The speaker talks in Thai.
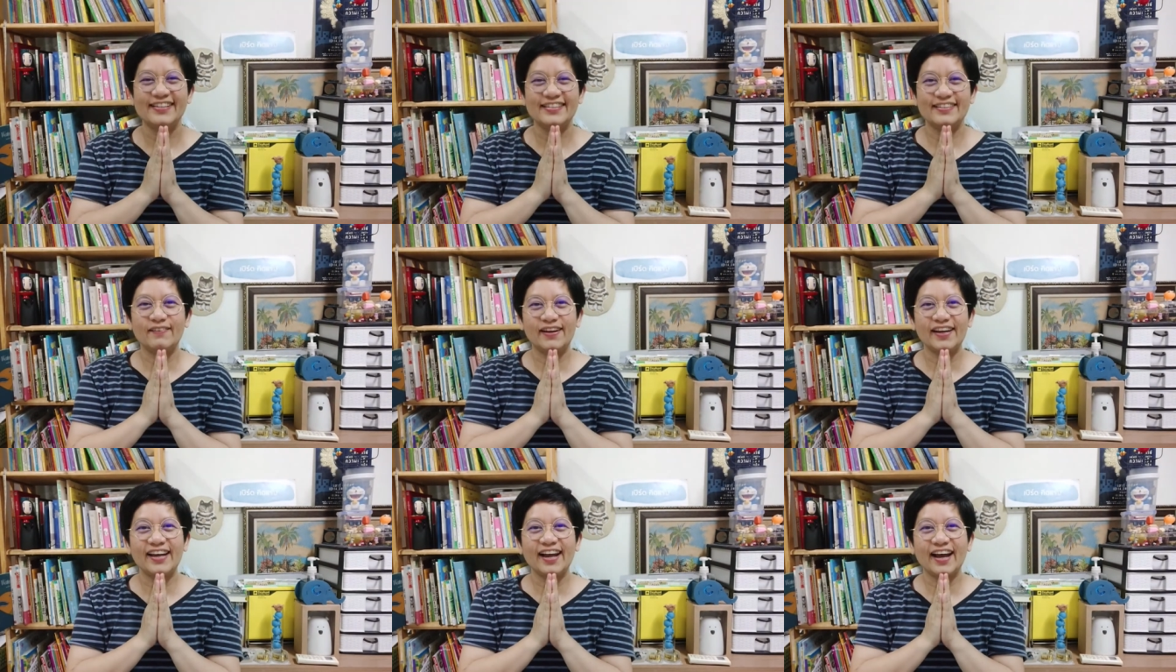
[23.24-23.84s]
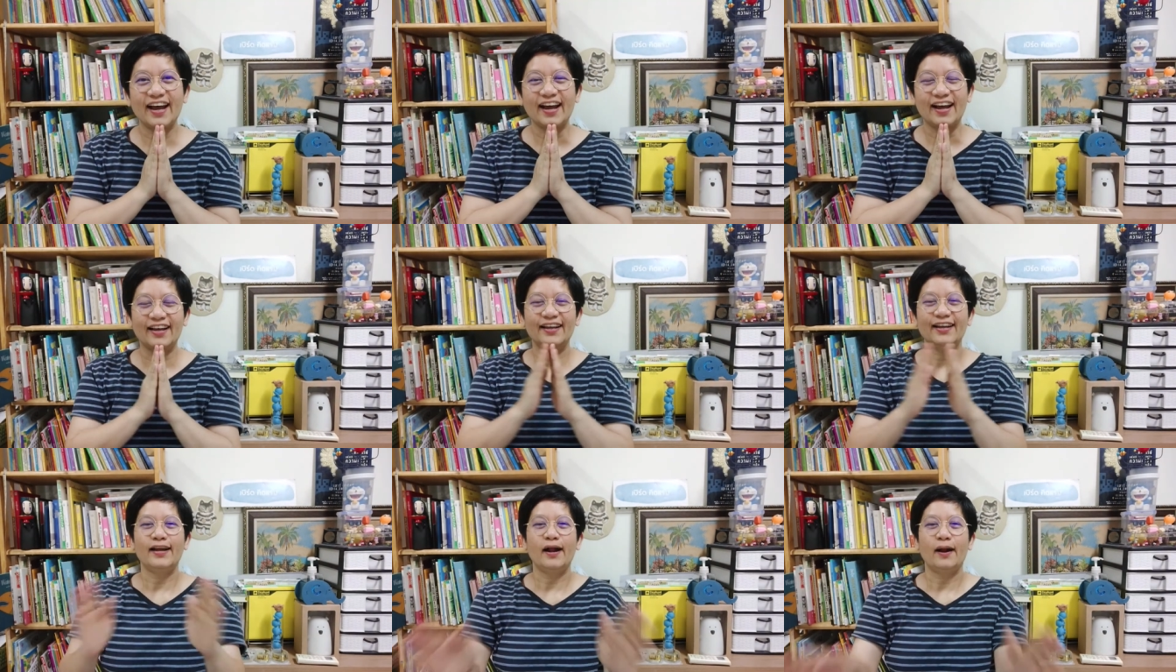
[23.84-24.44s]
สวัสดีค่ะ
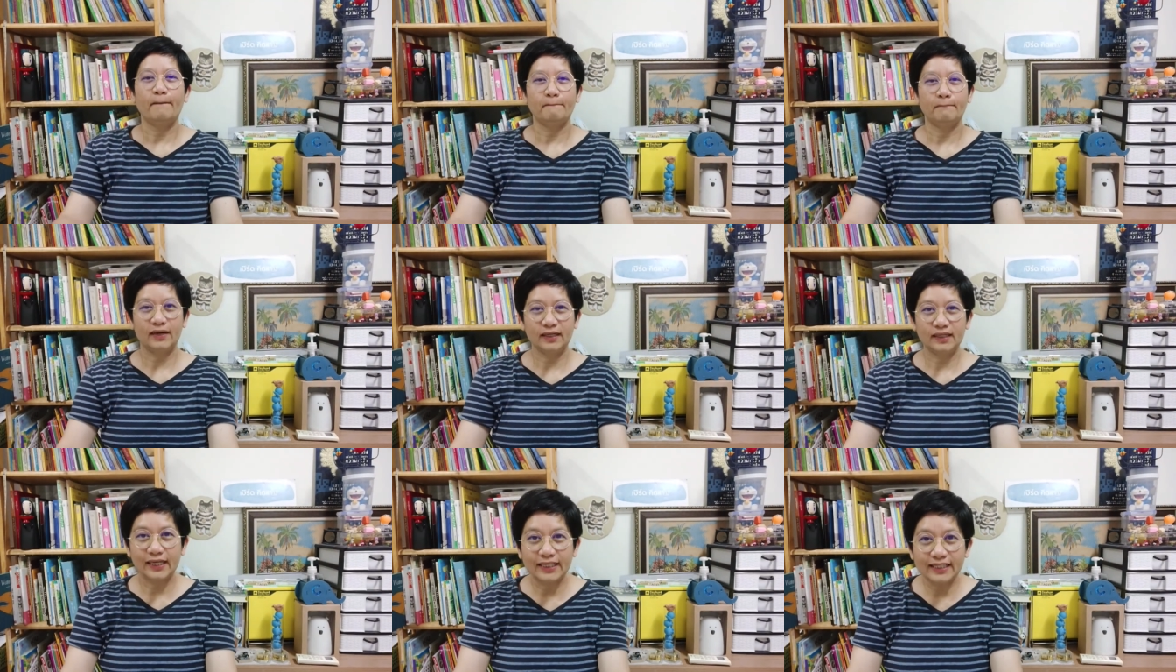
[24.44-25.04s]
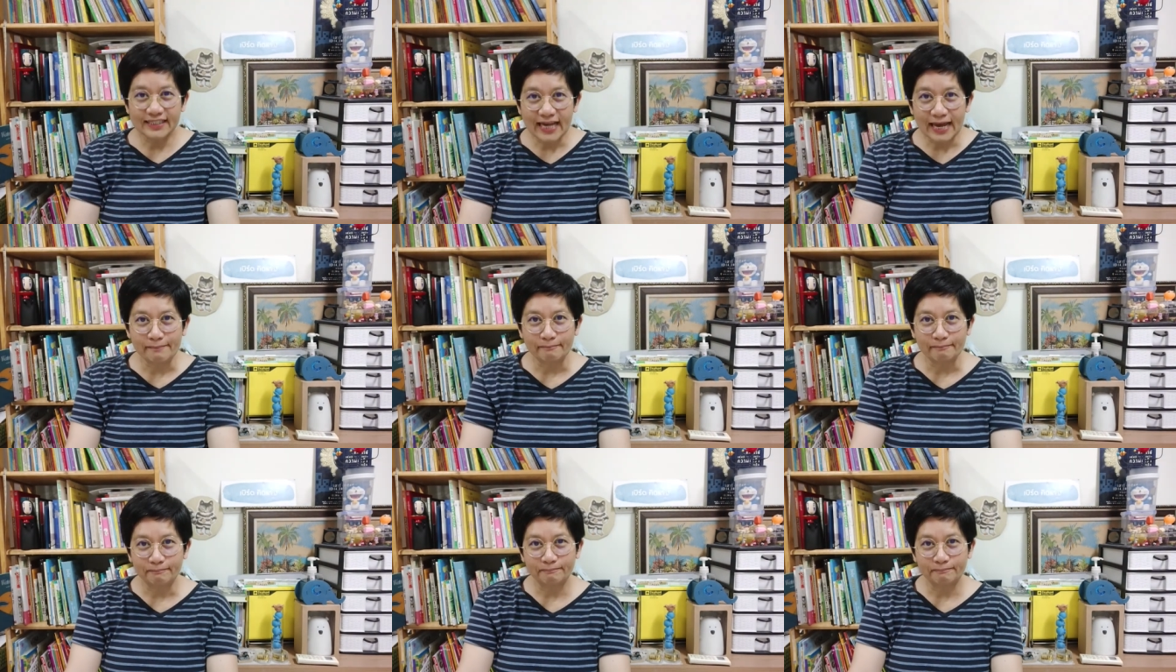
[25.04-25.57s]
เบิร์ดคิดแจม